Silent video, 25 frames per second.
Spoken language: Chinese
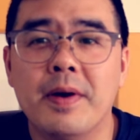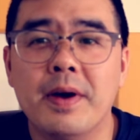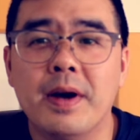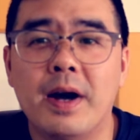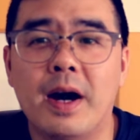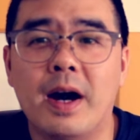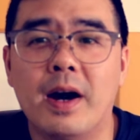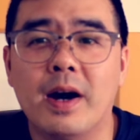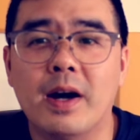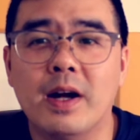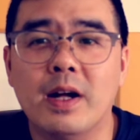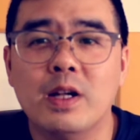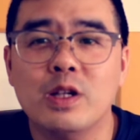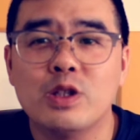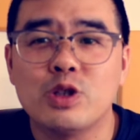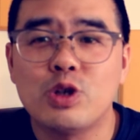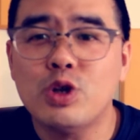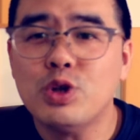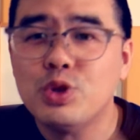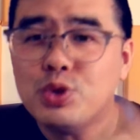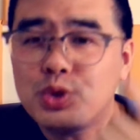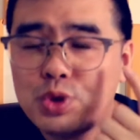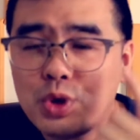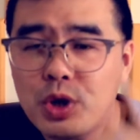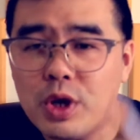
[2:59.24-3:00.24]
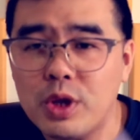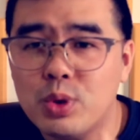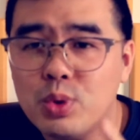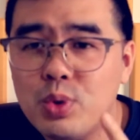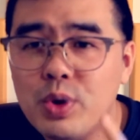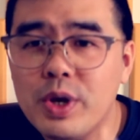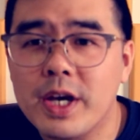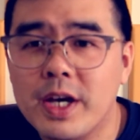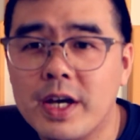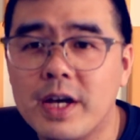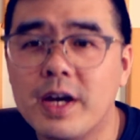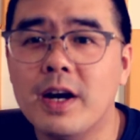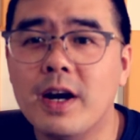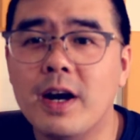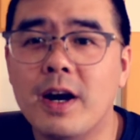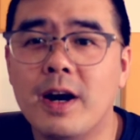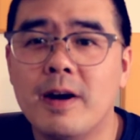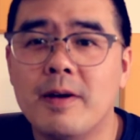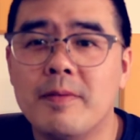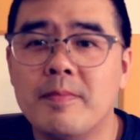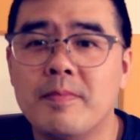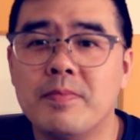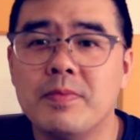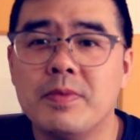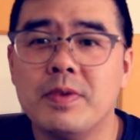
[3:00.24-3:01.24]
啊，所以选对
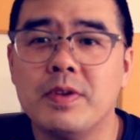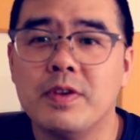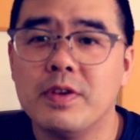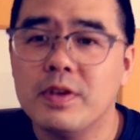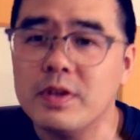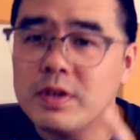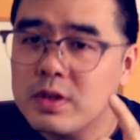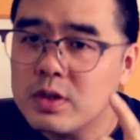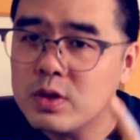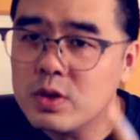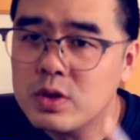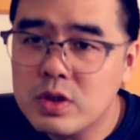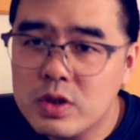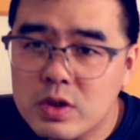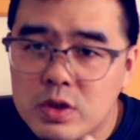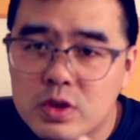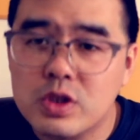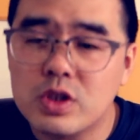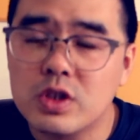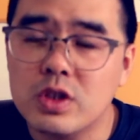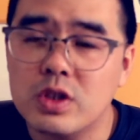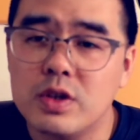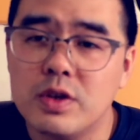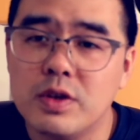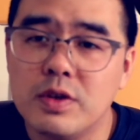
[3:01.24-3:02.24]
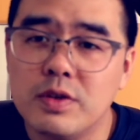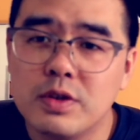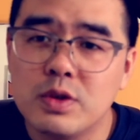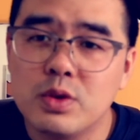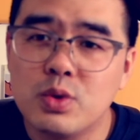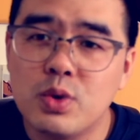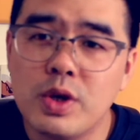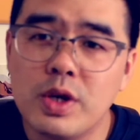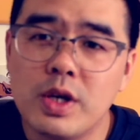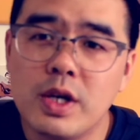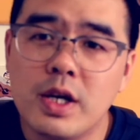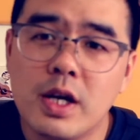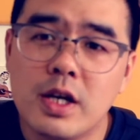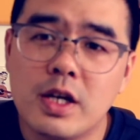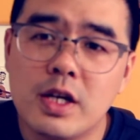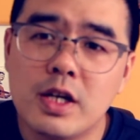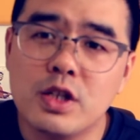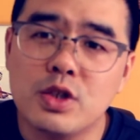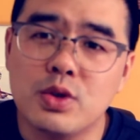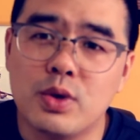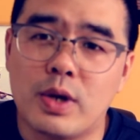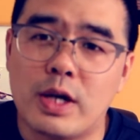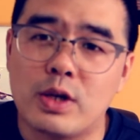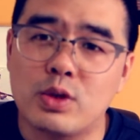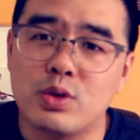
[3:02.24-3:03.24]
歌是对一个歌
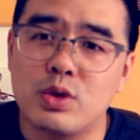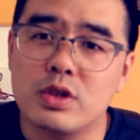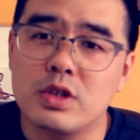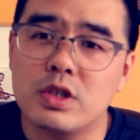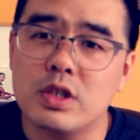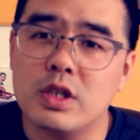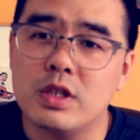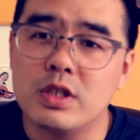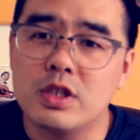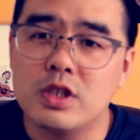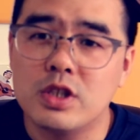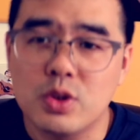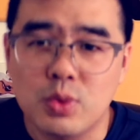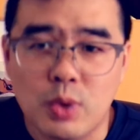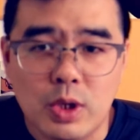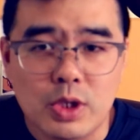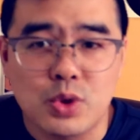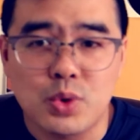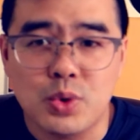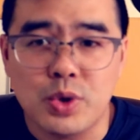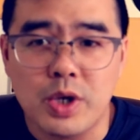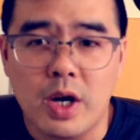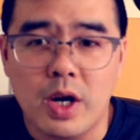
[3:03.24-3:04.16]
手来说是至关重